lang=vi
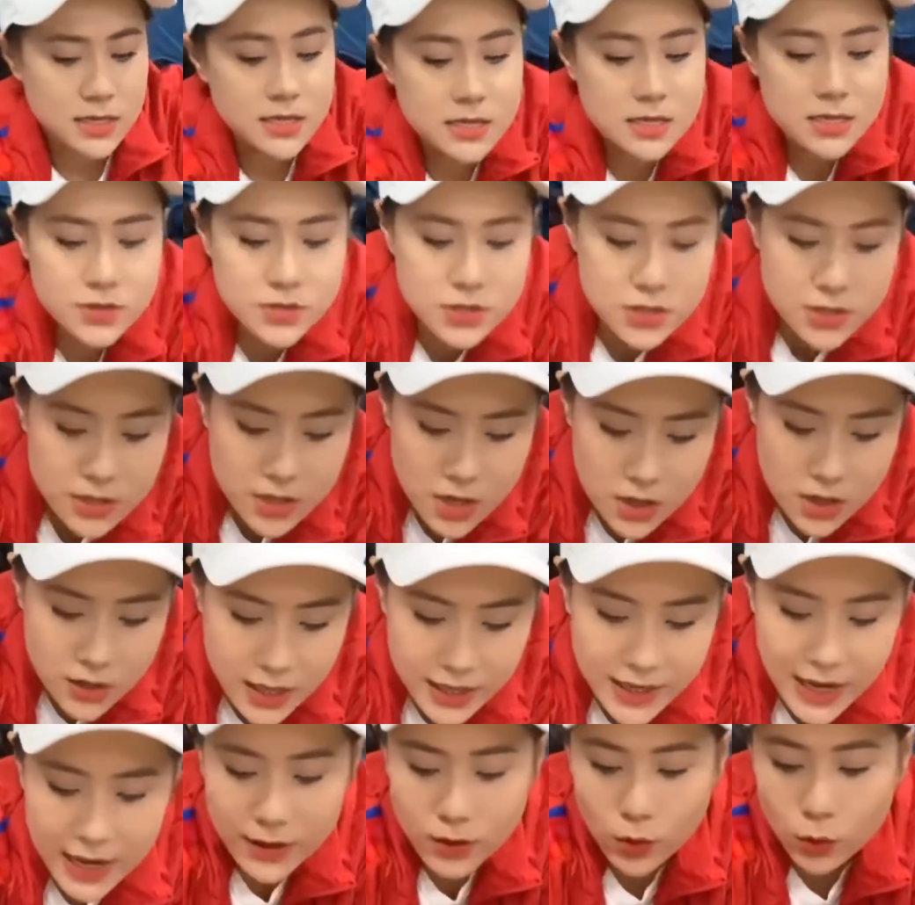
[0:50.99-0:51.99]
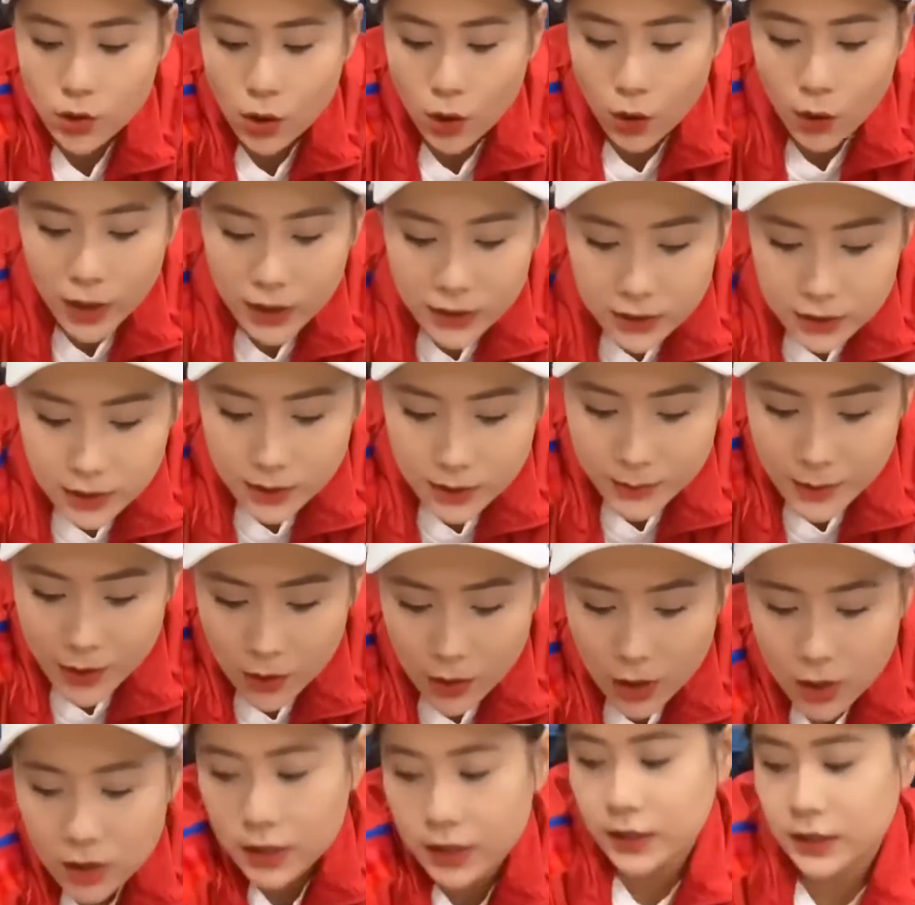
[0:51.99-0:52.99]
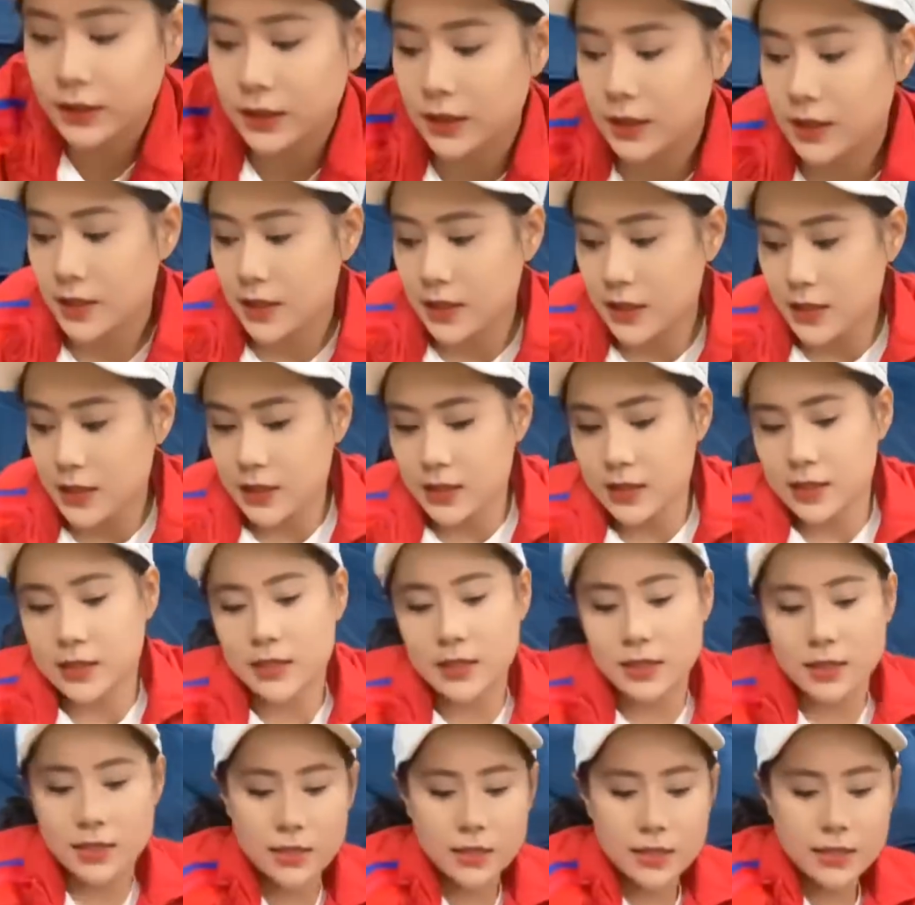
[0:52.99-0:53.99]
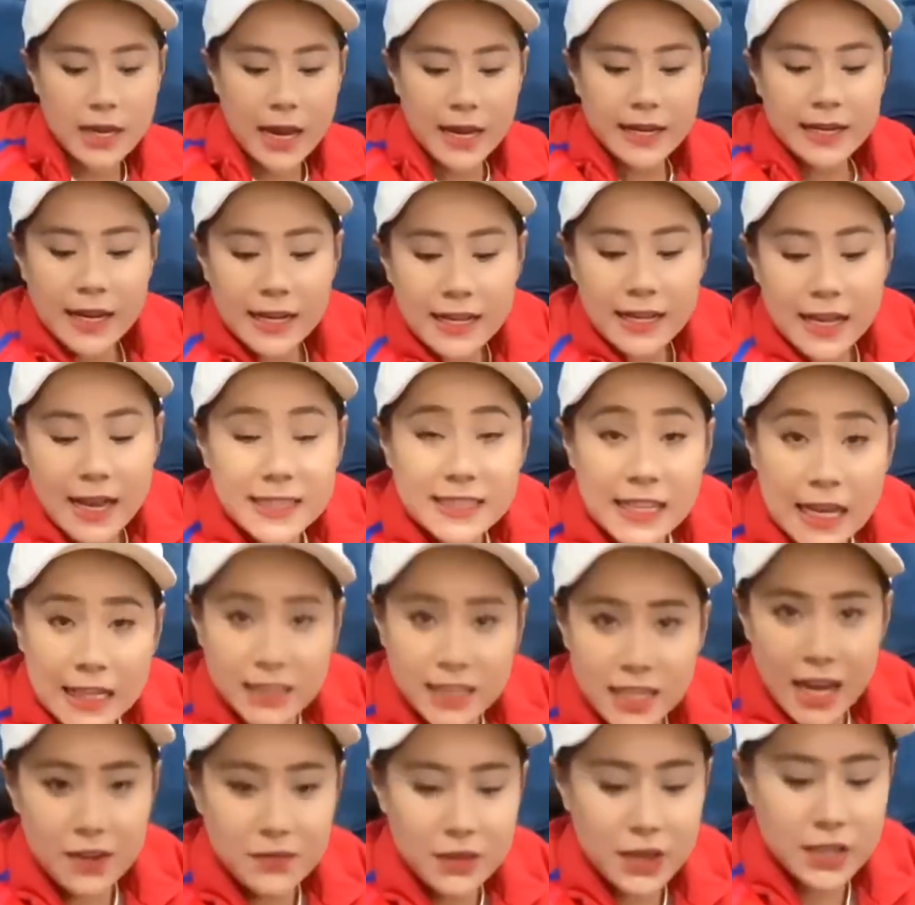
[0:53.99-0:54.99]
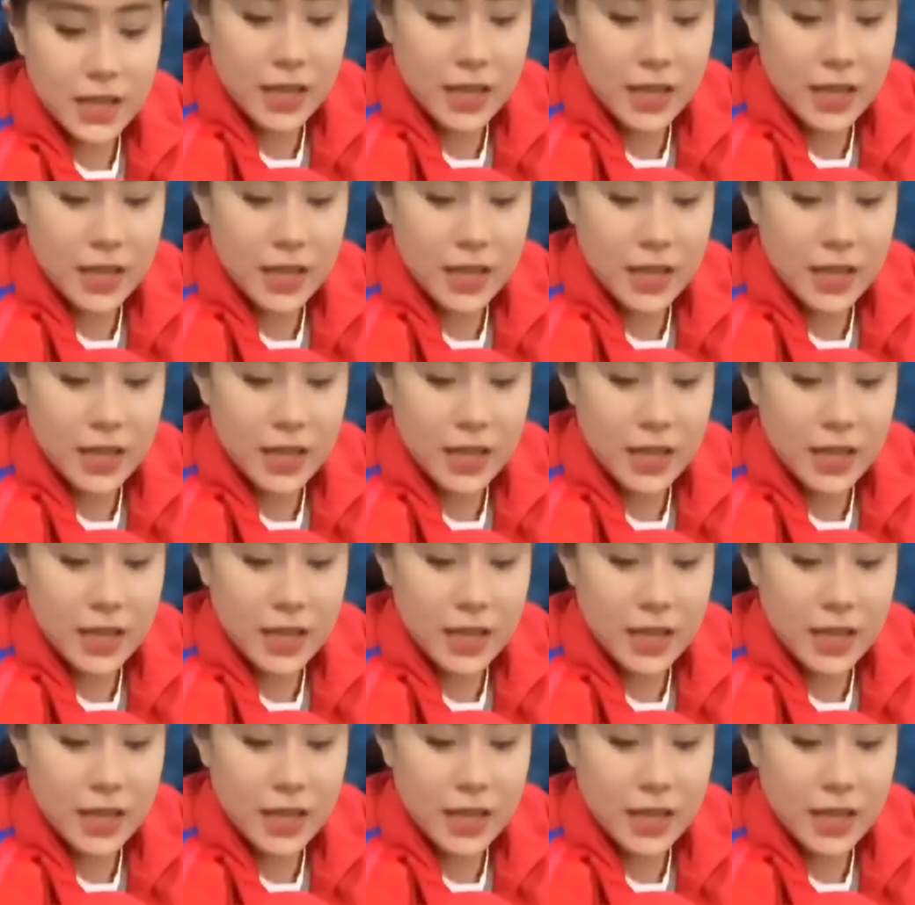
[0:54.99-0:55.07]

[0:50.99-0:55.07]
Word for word: à, dường như là đầy đủ đồ hết rồi bà con à giày này giày sạch nha phải giày